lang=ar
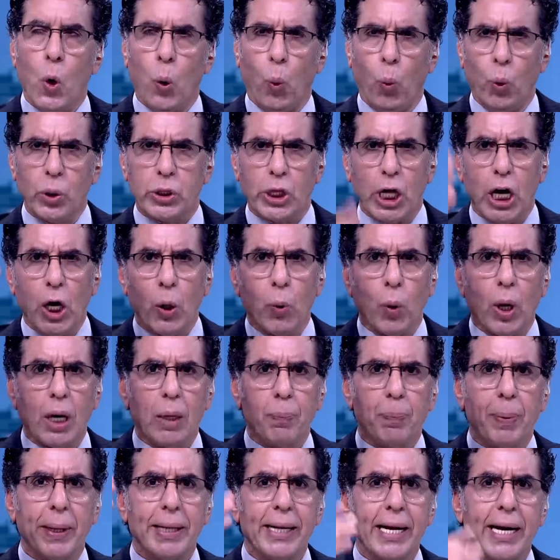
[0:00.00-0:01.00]
وتهوى
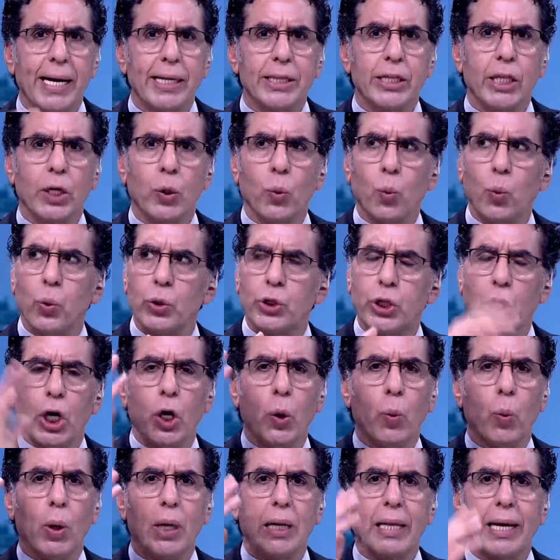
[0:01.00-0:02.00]
البنادق
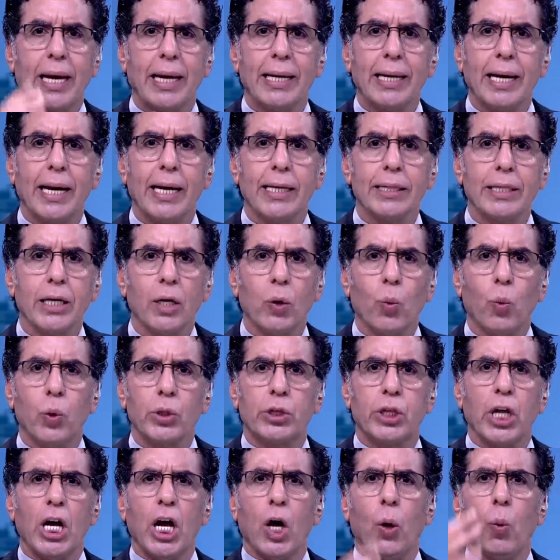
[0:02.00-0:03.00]
وتهوى الخنادق
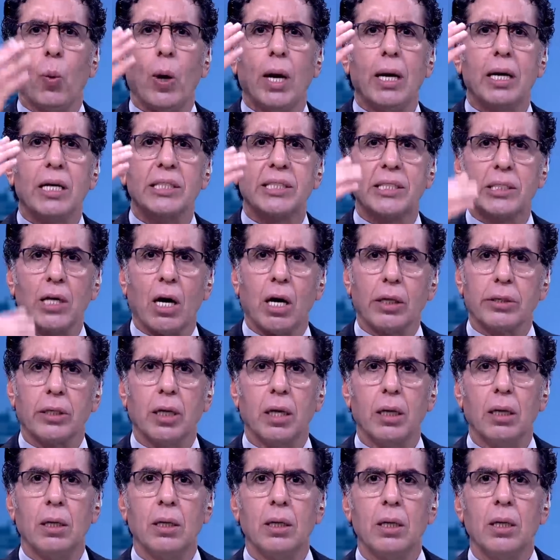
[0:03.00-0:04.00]
وتهوى اللي
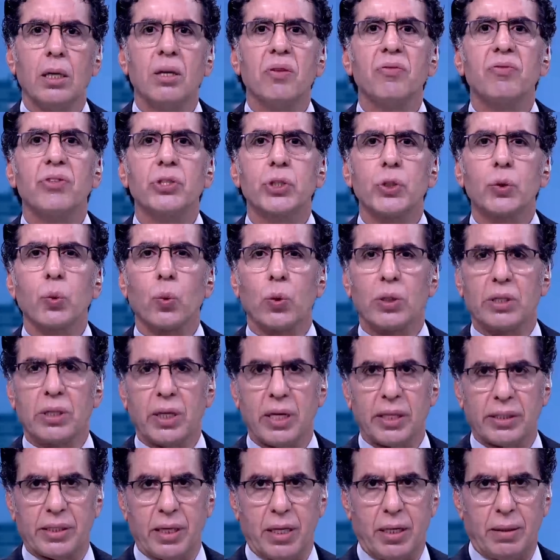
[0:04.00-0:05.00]
صادق في صورة
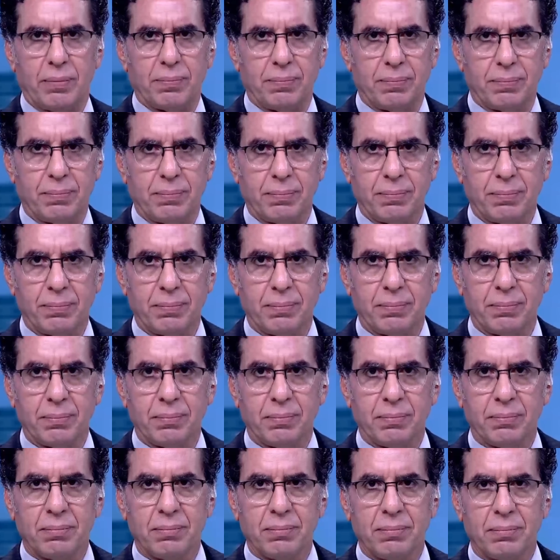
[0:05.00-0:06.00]
عظام
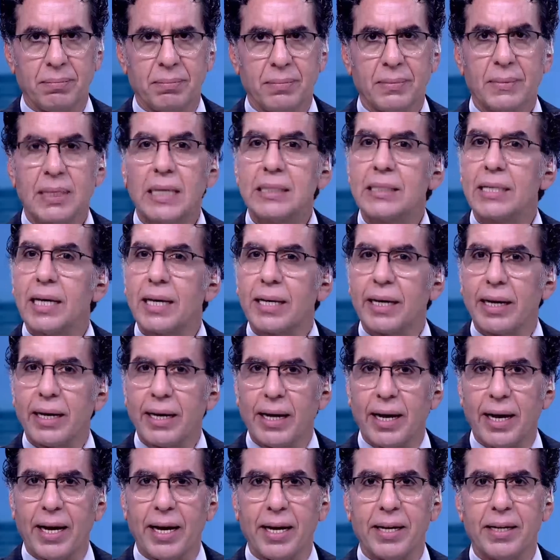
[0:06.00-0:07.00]
تذاكر
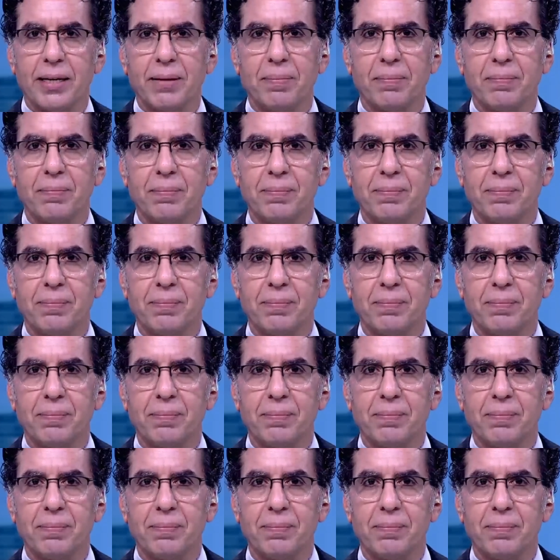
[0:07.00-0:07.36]
يا هانم